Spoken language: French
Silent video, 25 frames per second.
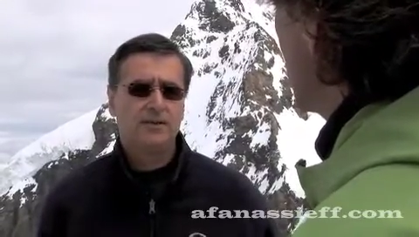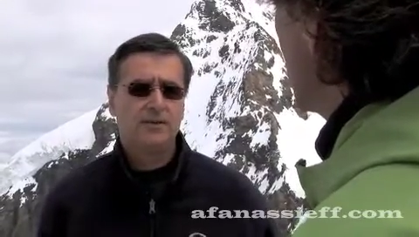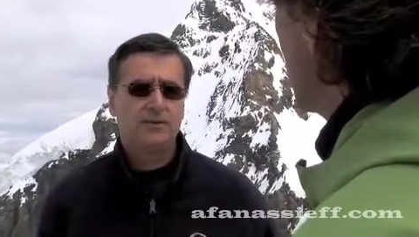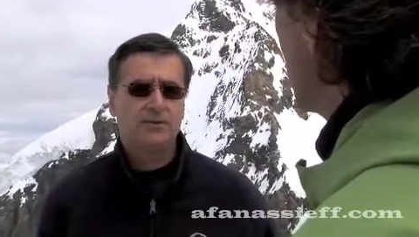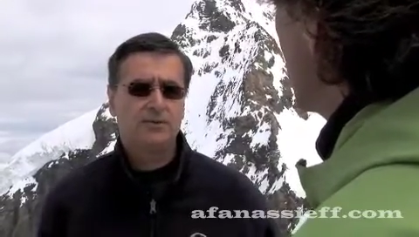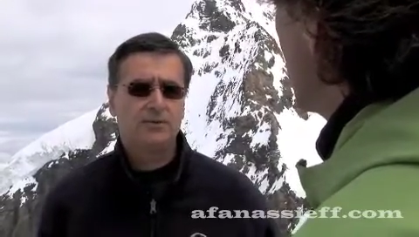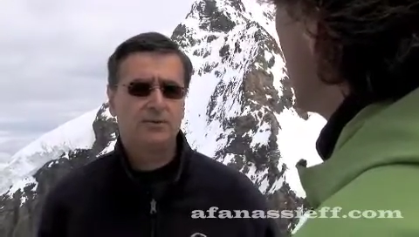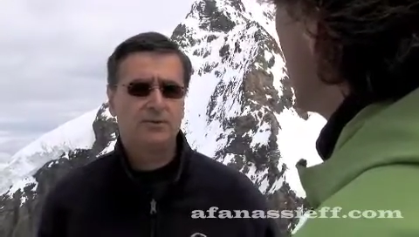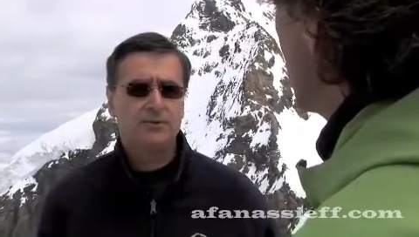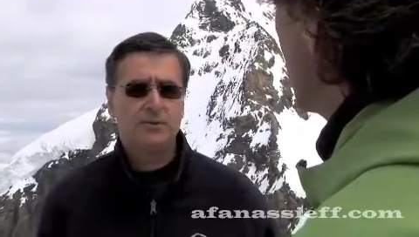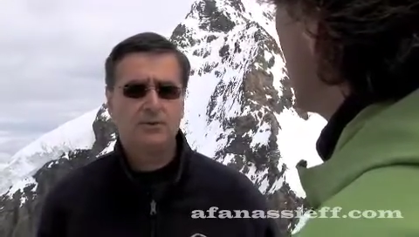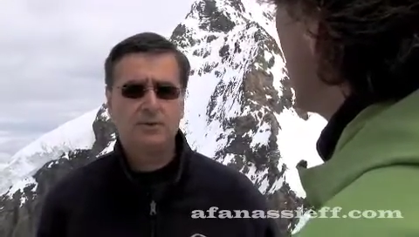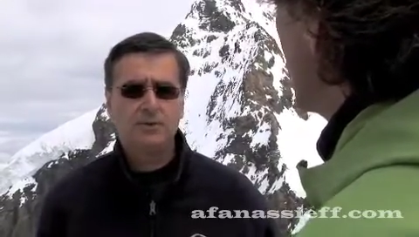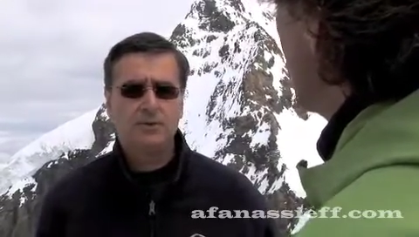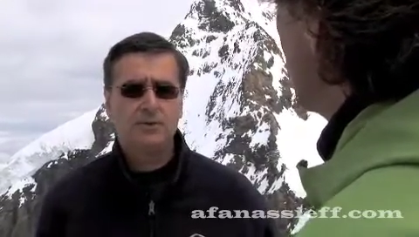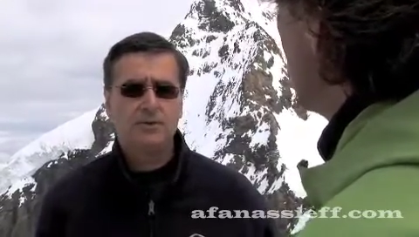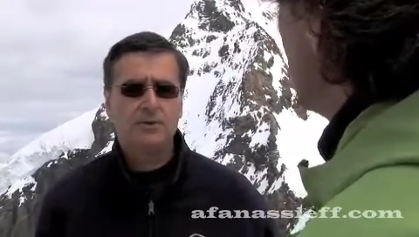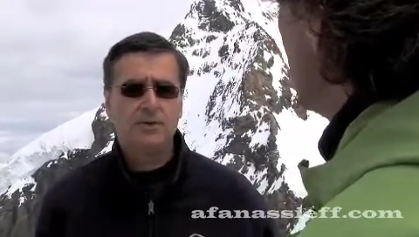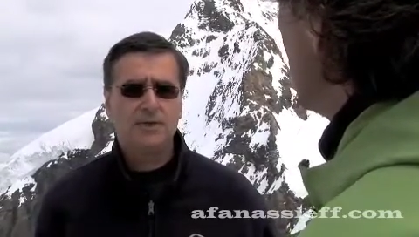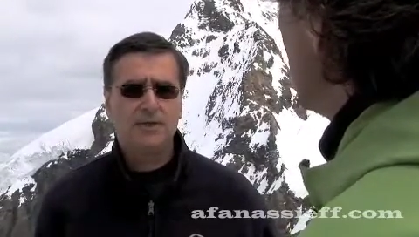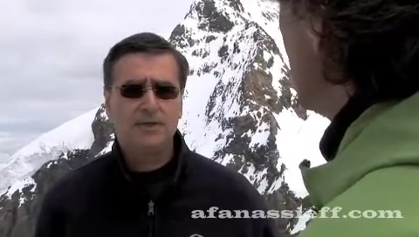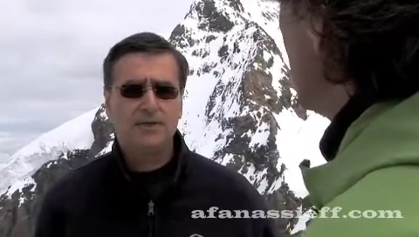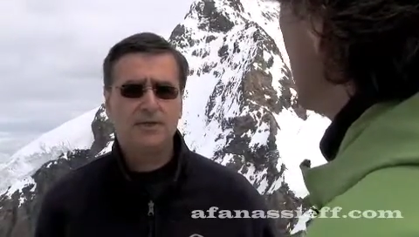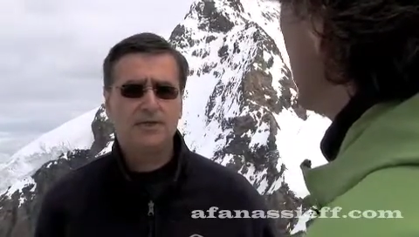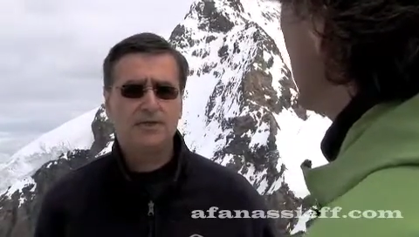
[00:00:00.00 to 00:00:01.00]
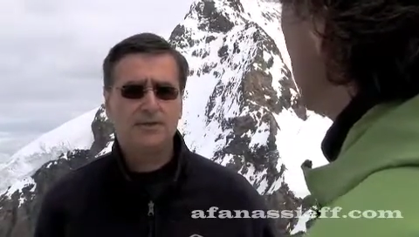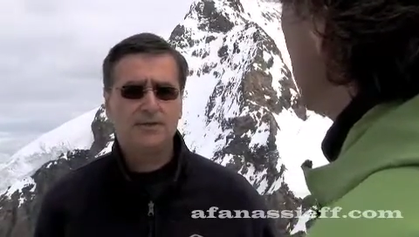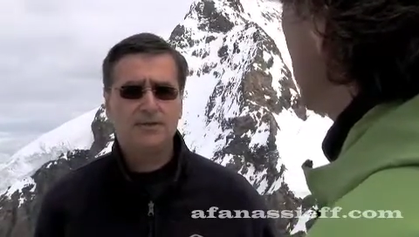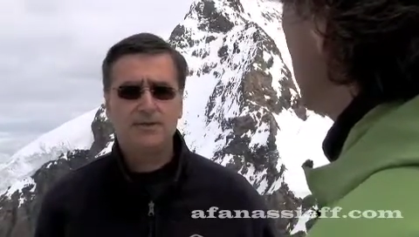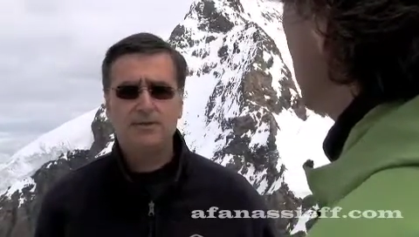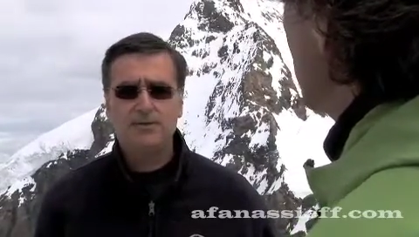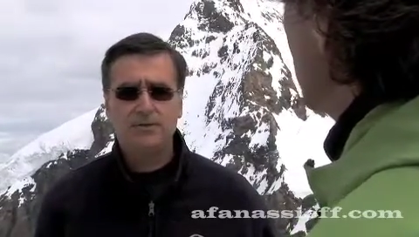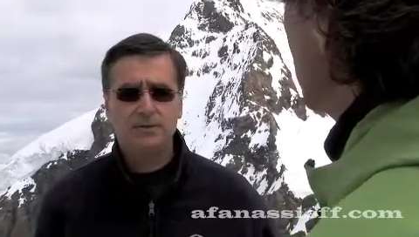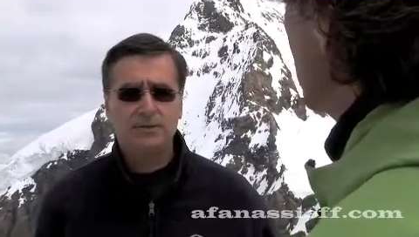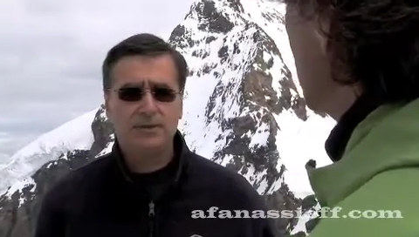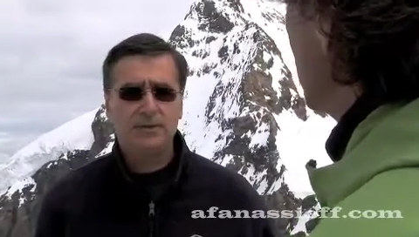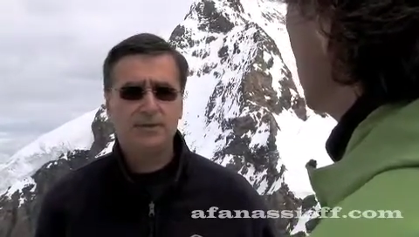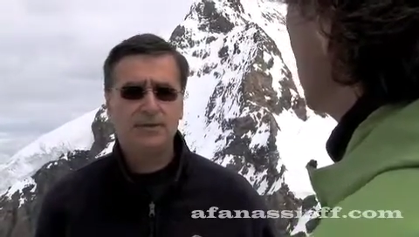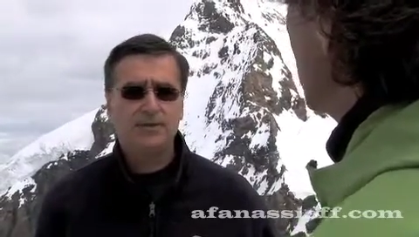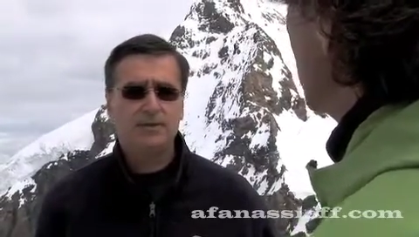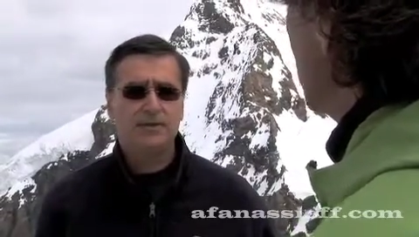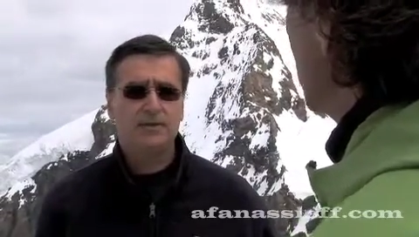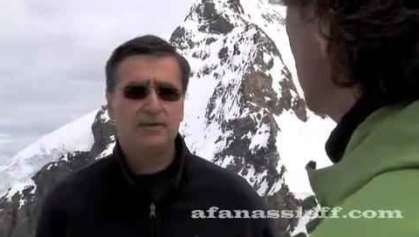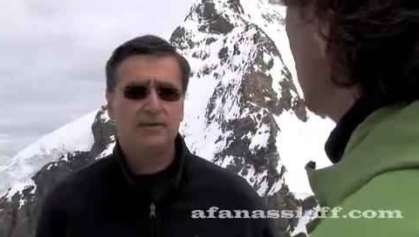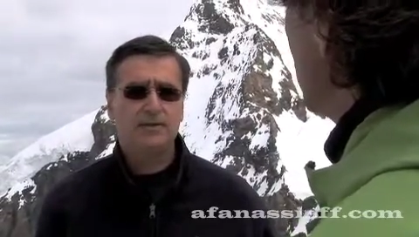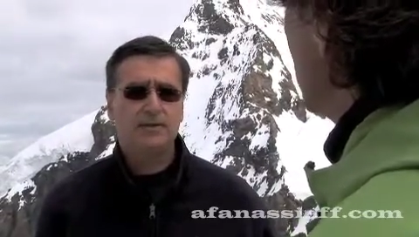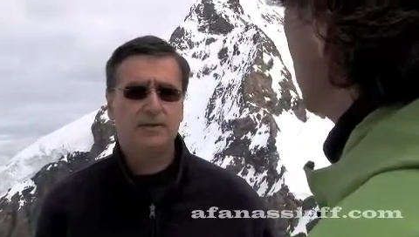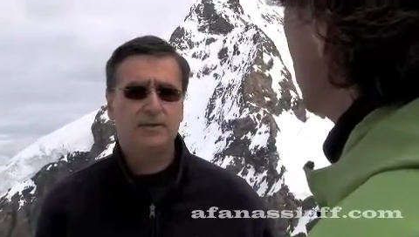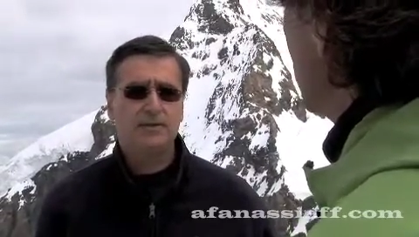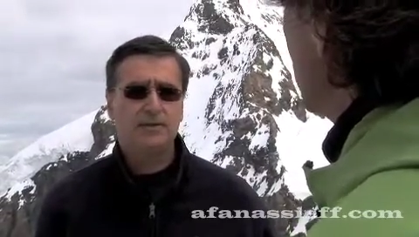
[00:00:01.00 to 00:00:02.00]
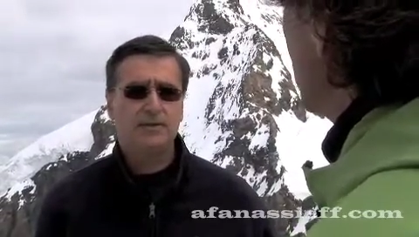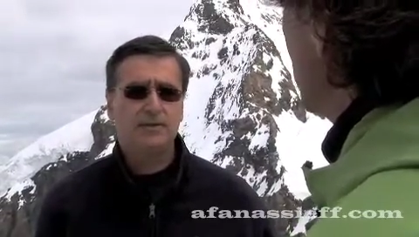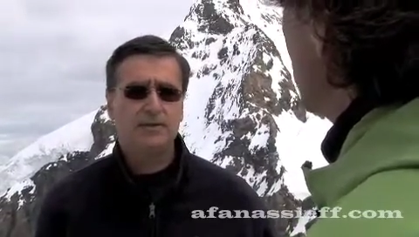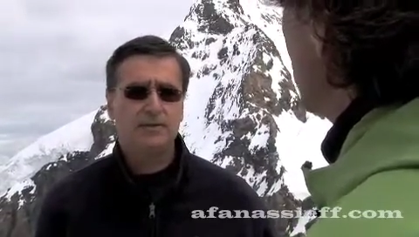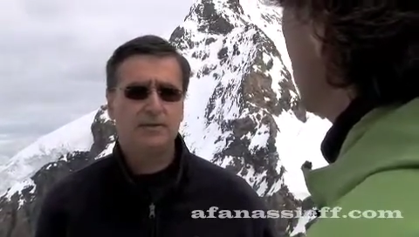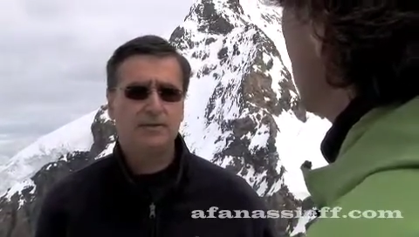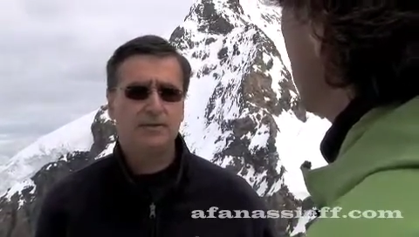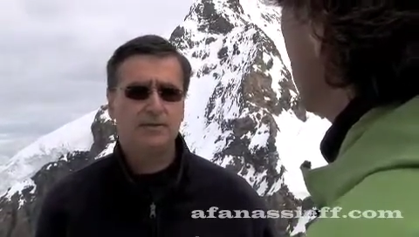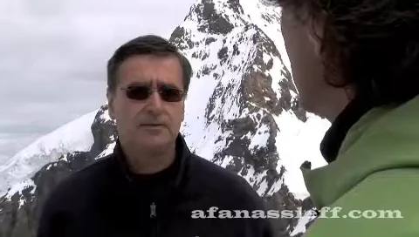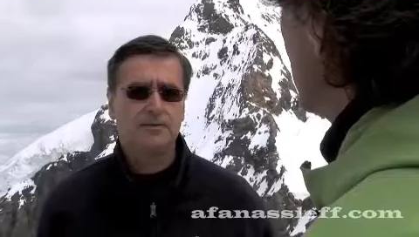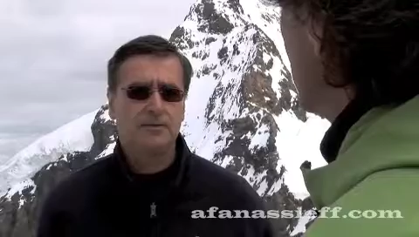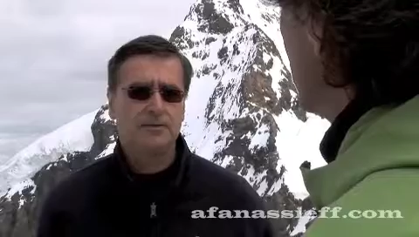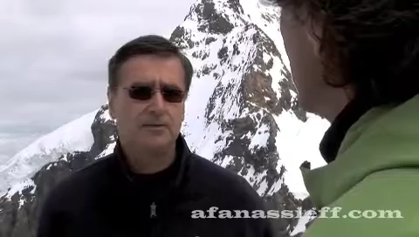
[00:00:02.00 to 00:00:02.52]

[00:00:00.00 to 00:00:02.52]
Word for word: entre 2 et 6 degrés, euh,